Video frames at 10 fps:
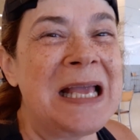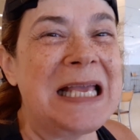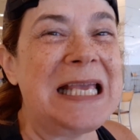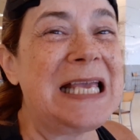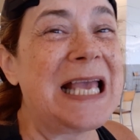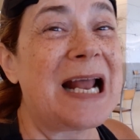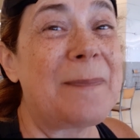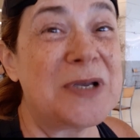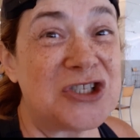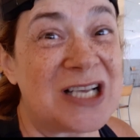E era
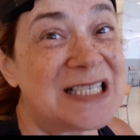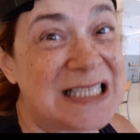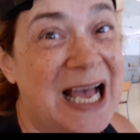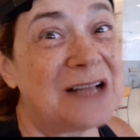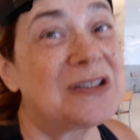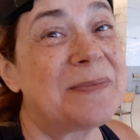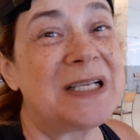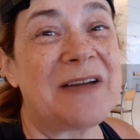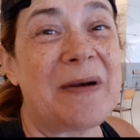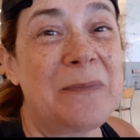peixe assado também,
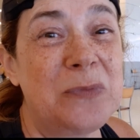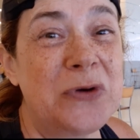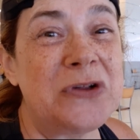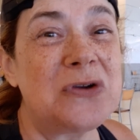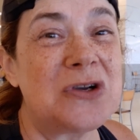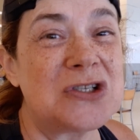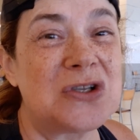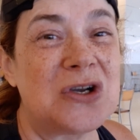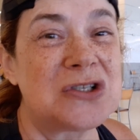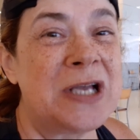tava muito
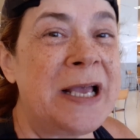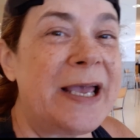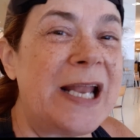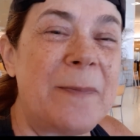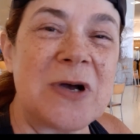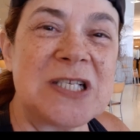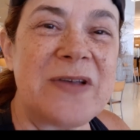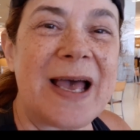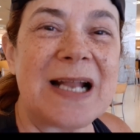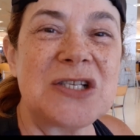gostoso. E depois
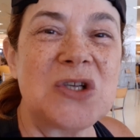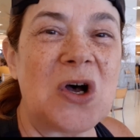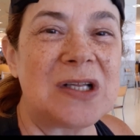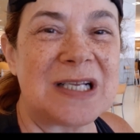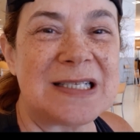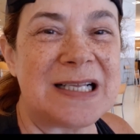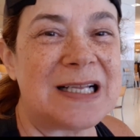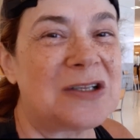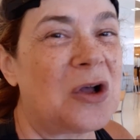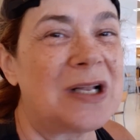vieram as outras, né?
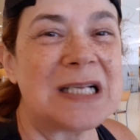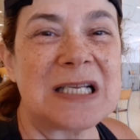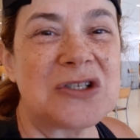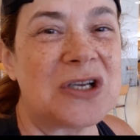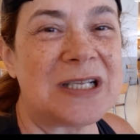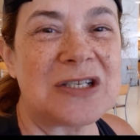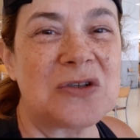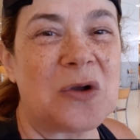Todas as outras